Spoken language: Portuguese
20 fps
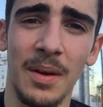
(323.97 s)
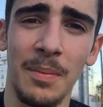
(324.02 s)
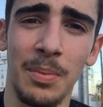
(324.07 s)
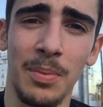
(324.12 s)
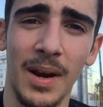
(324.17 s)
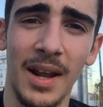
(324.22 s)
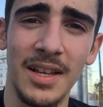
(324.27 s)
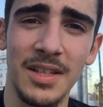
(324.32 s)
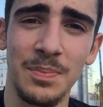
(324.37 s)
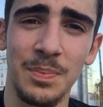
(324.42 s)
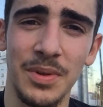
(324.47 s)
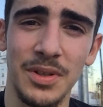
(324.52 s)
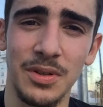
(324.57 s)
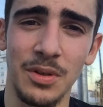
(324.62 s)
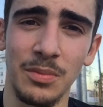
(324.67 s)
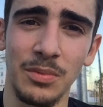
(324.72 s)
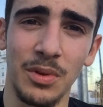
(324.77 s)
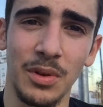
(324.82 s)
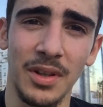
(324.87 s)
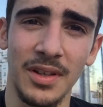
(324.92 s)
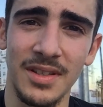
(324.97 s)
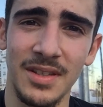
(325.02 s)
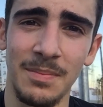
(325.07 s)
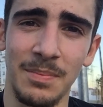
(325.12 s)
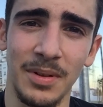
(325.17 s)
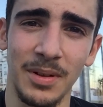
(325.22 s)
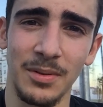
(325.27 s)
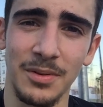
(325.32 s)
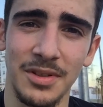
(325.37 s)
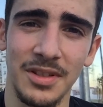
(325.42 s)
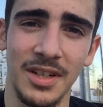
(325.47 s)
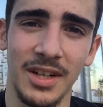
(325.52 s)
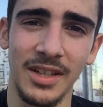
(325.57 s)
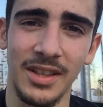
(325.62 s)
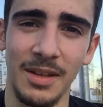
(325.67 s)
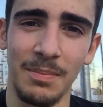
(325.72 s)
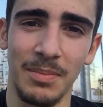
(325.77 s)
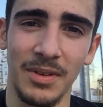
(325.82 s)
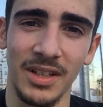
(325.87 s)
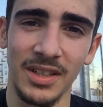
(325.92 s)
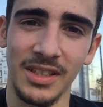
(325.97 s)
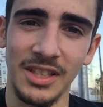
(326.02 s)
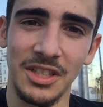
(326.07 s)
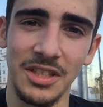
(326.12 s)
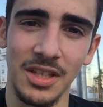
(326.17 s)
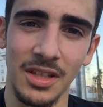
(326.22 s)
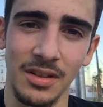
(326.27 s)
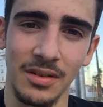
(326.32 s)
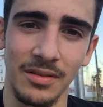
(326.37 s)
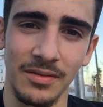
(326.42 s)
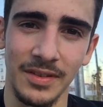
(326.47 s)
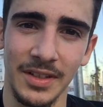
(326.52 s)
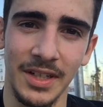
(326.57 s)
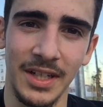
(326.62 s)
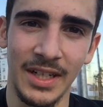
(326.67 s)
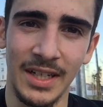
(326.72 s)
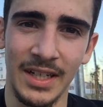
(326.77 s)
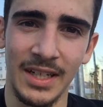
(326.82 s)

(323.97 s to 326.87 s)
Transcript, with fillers: braço passou-me todo assim pelo skate, tipo na lixa, estão a ver?